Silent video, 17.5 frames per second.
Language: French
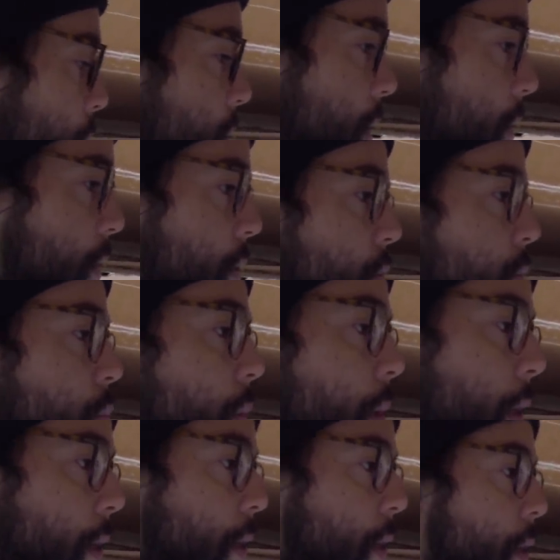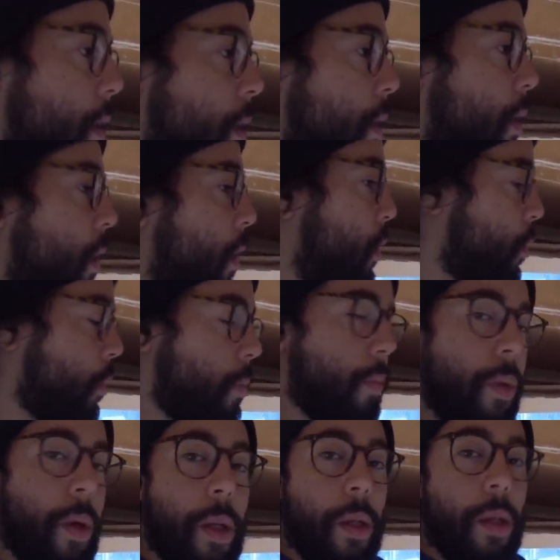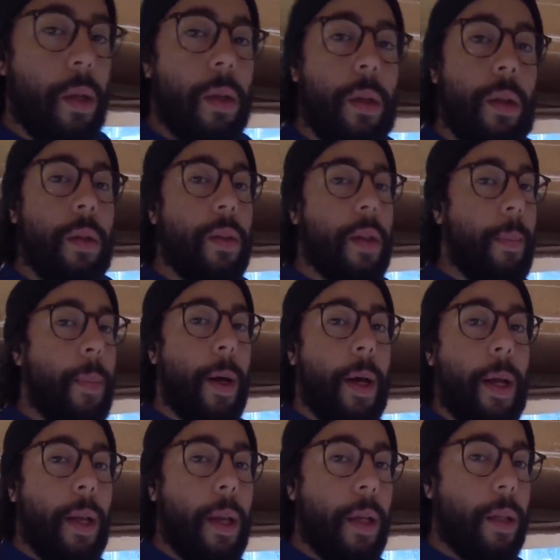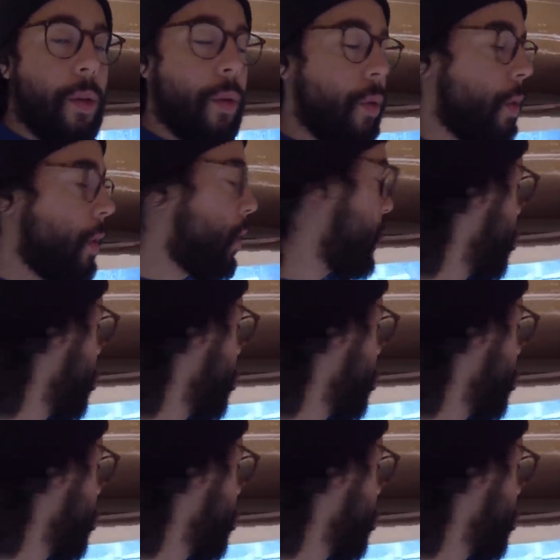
avec tous les, appareils électroniques.